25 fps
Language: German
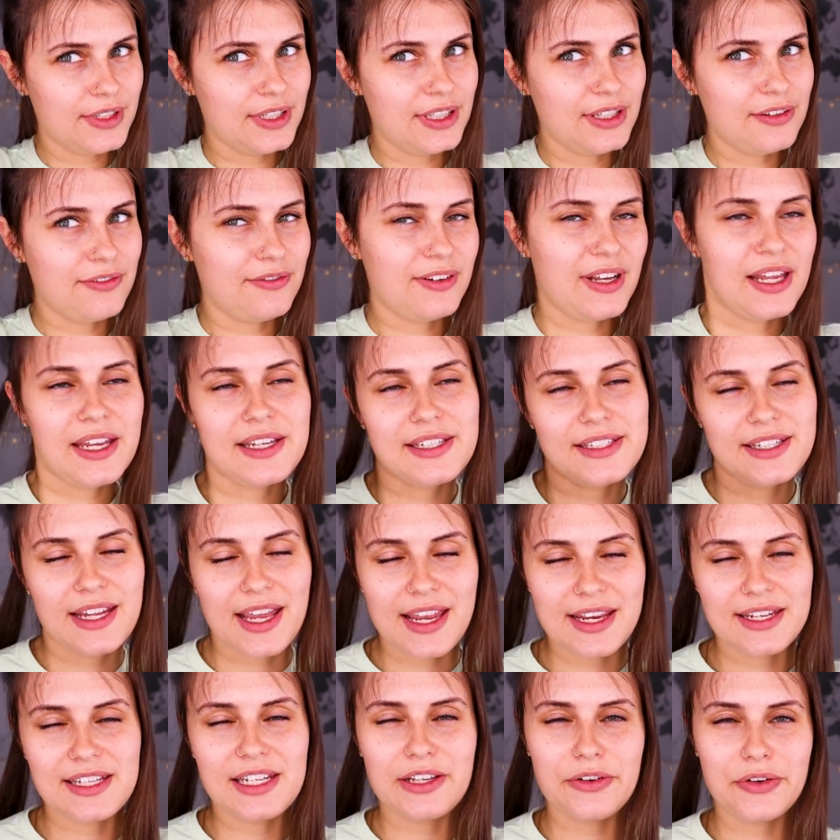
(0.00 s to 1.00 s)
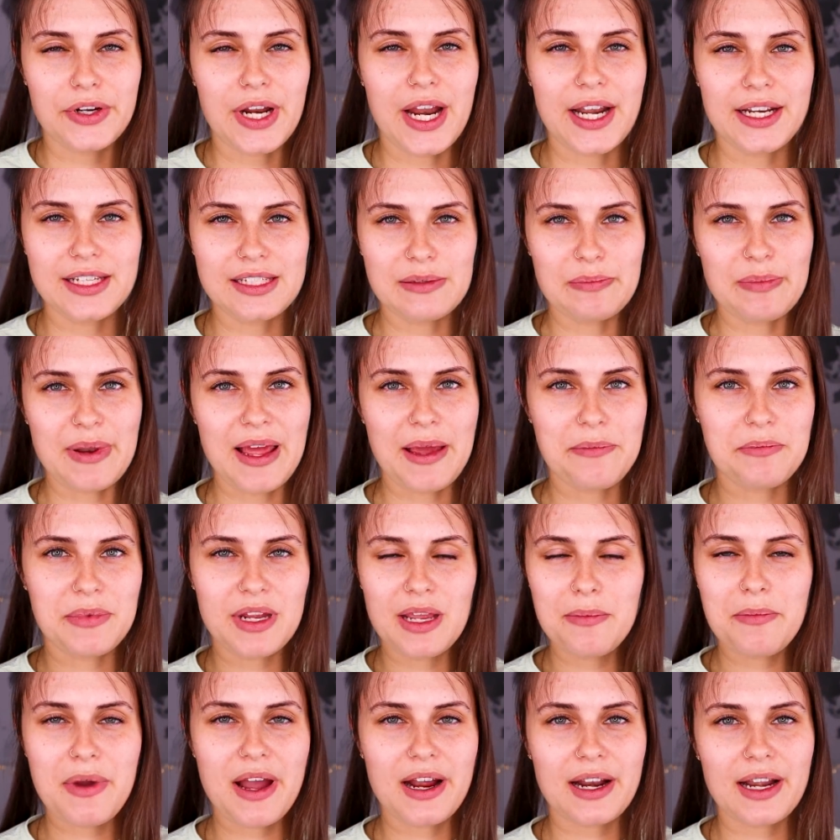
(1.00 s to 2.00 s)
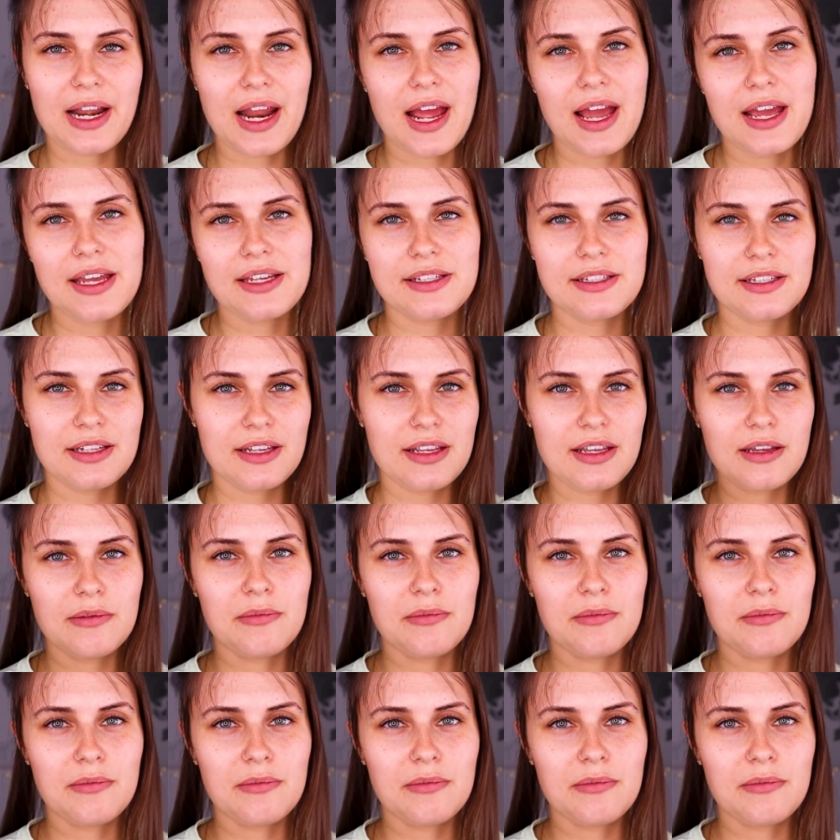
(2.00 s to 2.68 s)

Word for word: Die Flechttechnik und alles bleibt immer gleich.